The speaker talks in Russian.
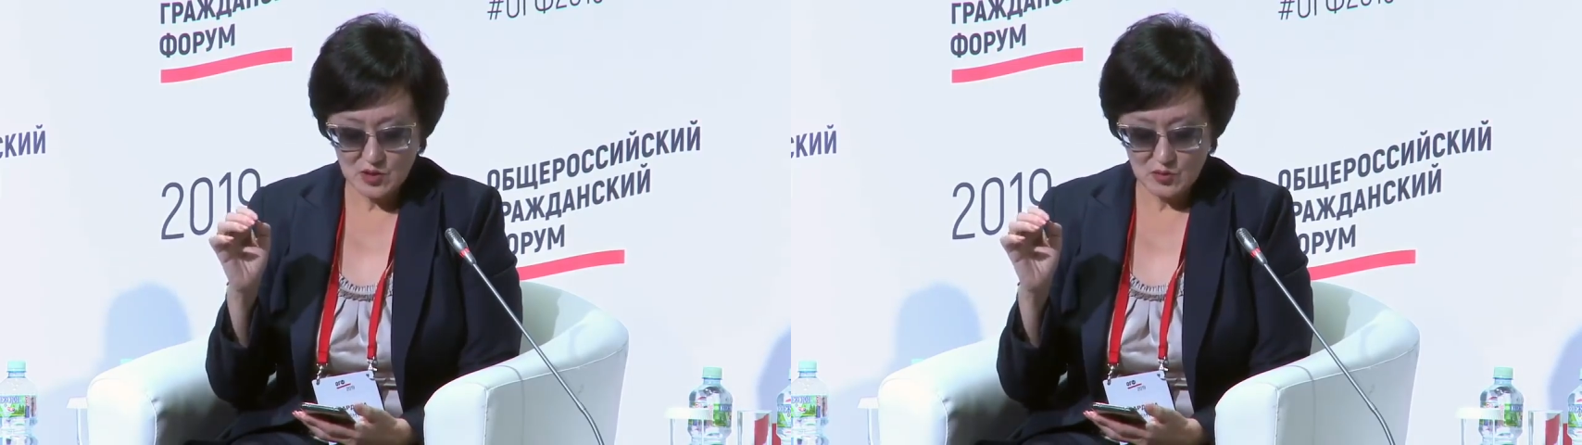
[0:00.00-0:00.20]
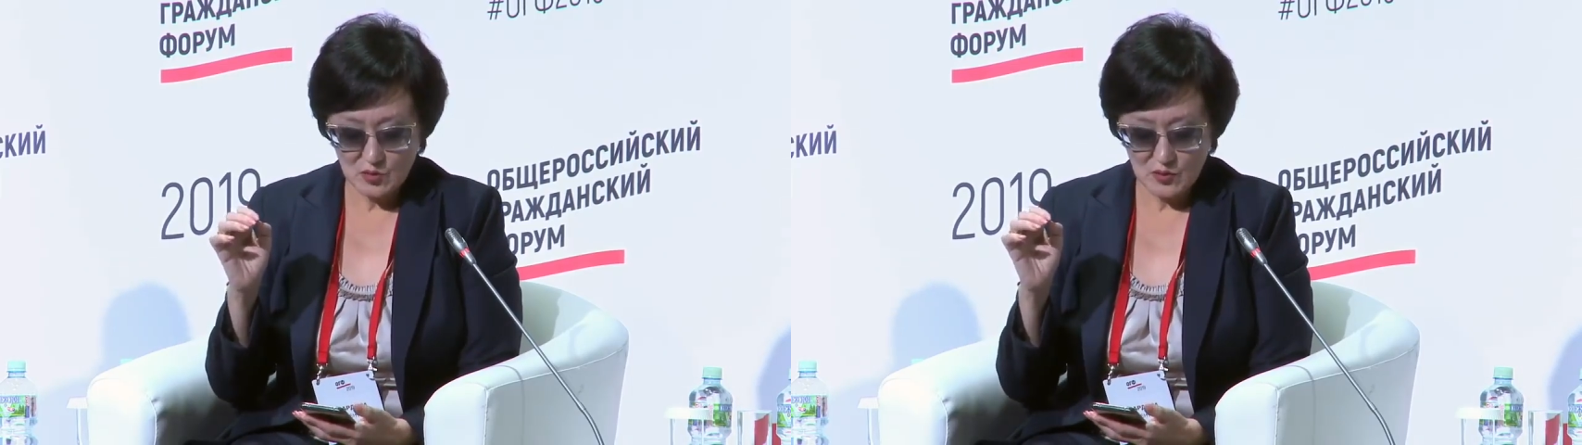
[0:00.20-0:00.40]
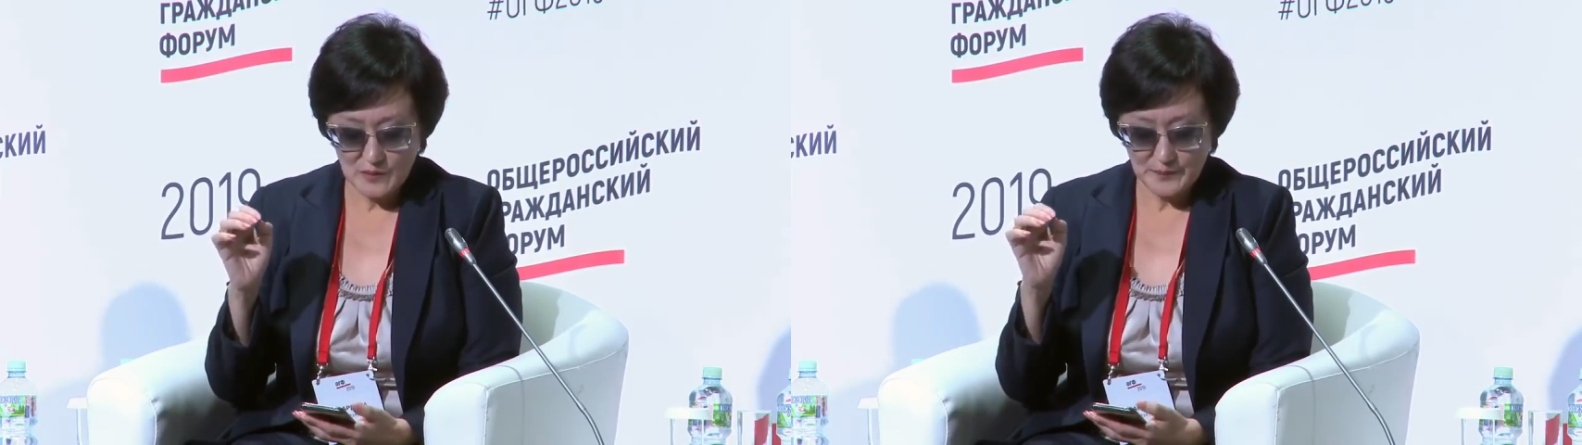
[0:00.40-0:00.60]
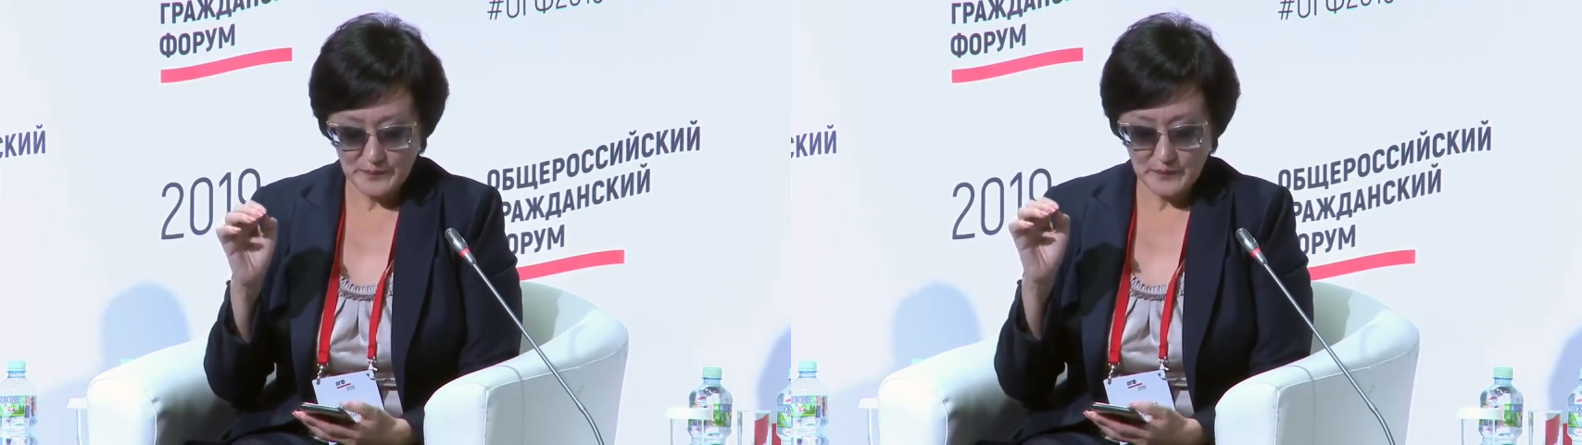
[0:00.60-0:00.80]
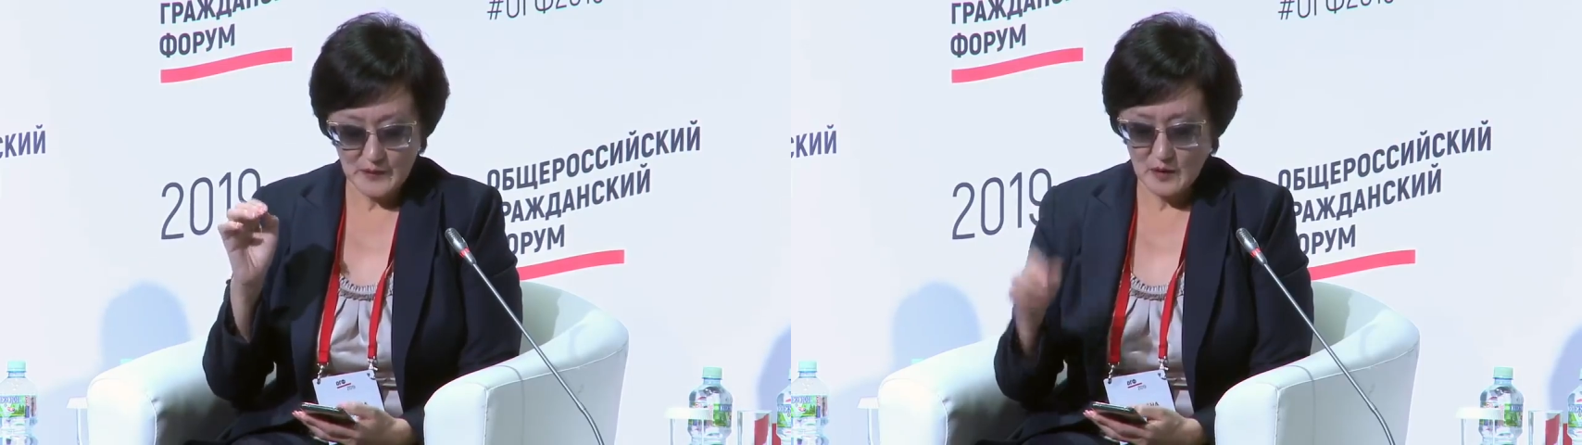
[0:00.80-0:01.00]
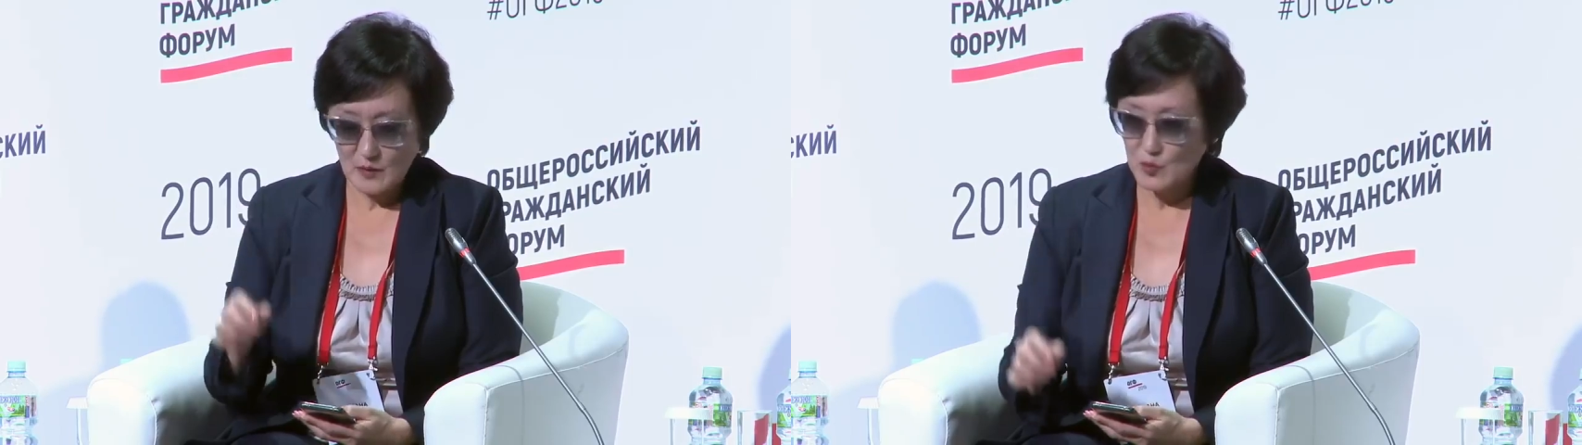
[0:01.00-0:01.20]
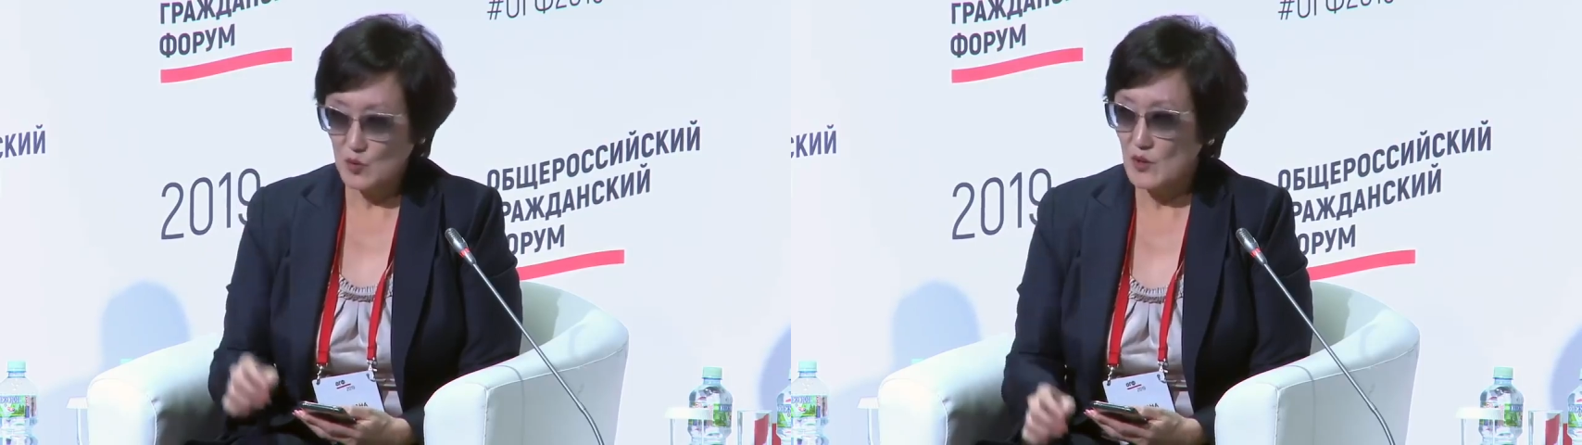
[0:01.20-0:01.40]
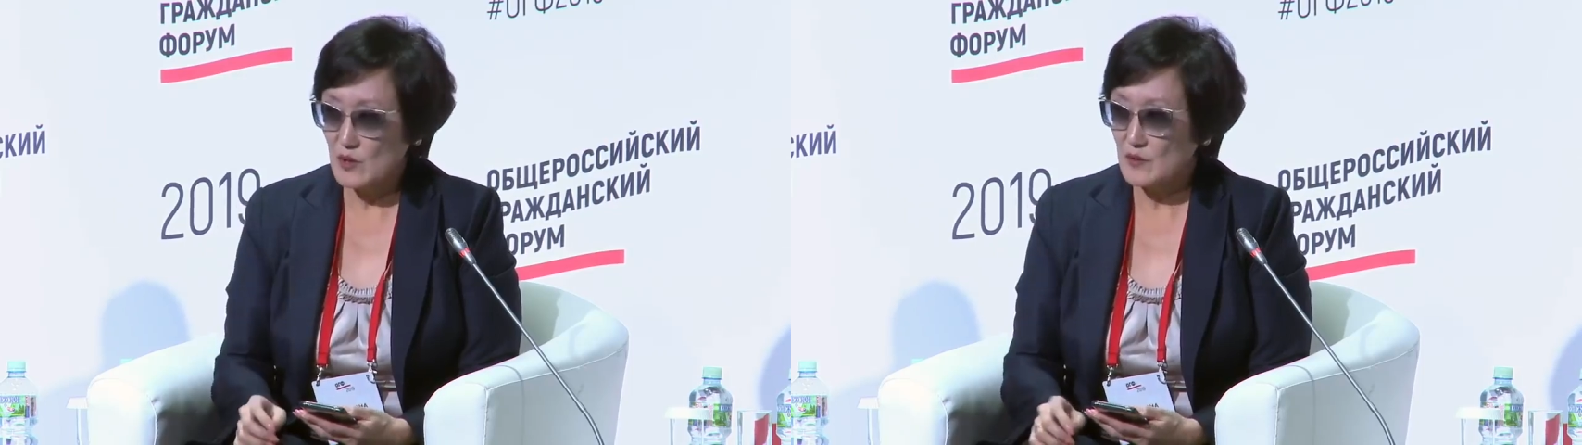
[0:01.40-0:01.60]
что
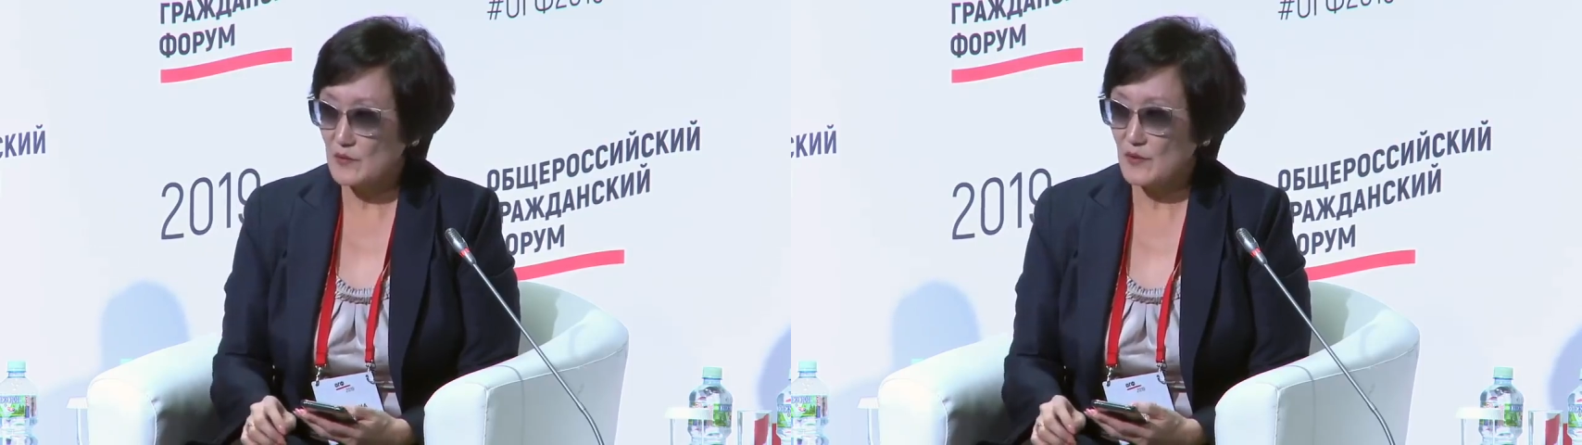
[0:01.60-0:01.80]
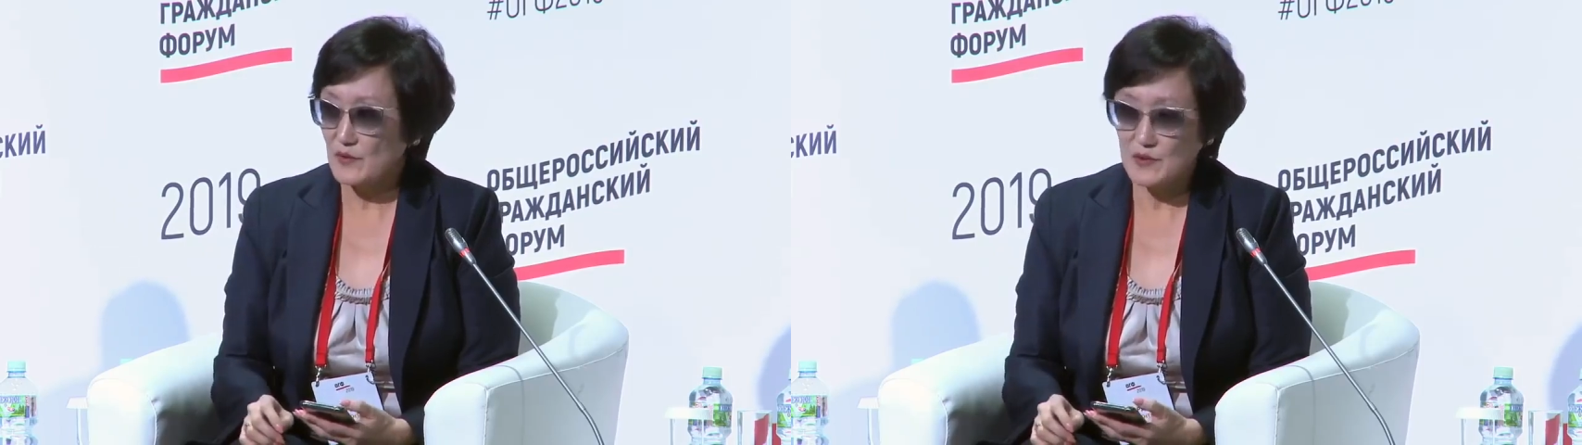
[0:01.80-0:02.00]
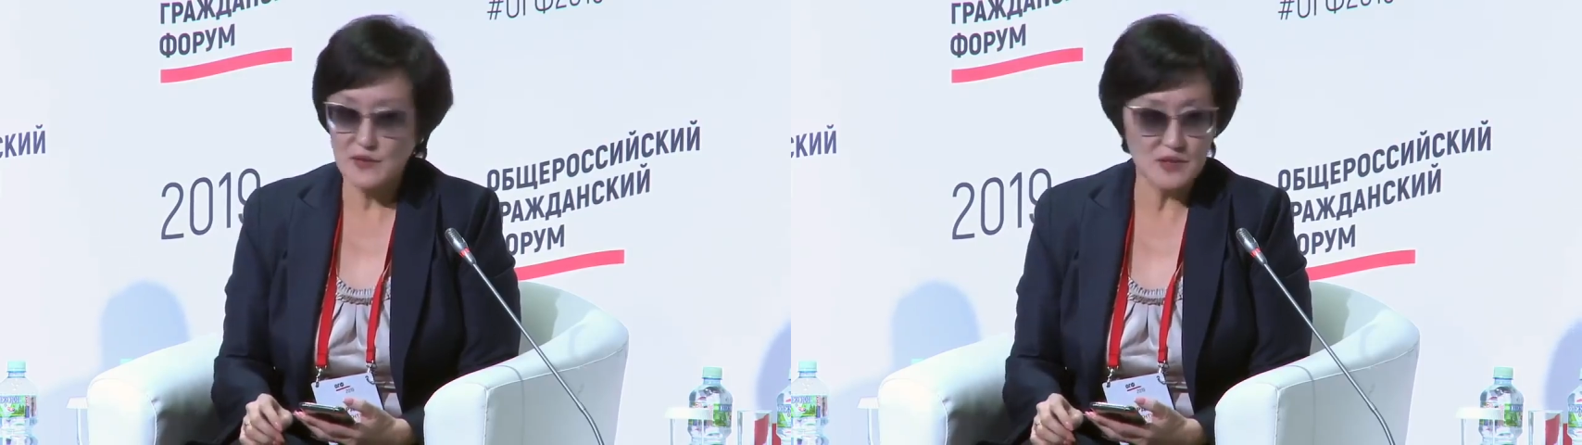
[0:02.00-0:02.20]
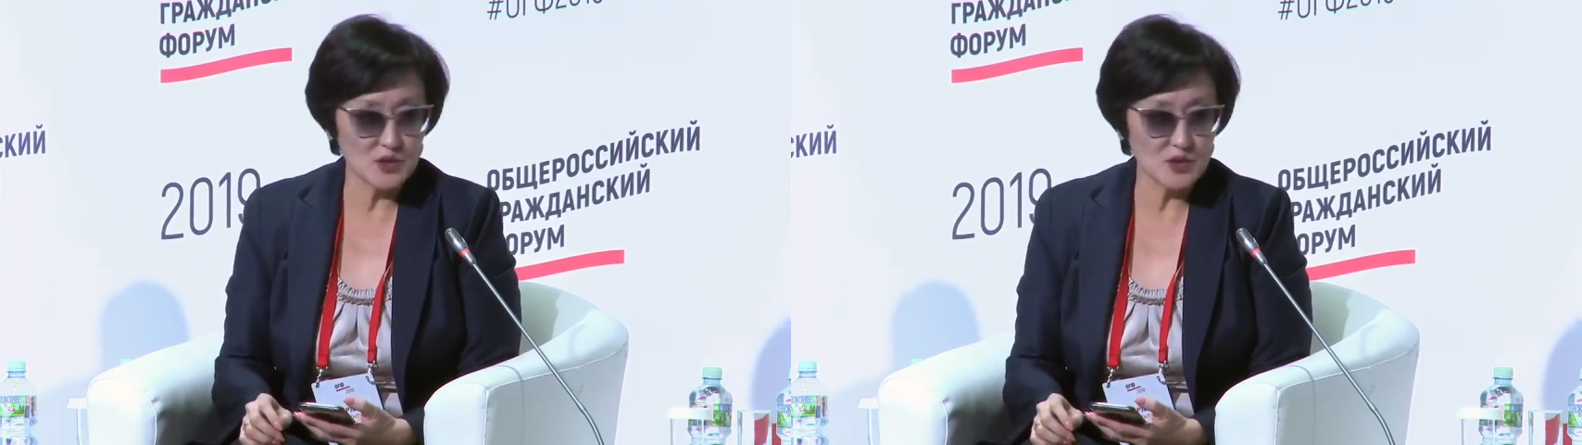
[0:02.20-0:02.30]
много э,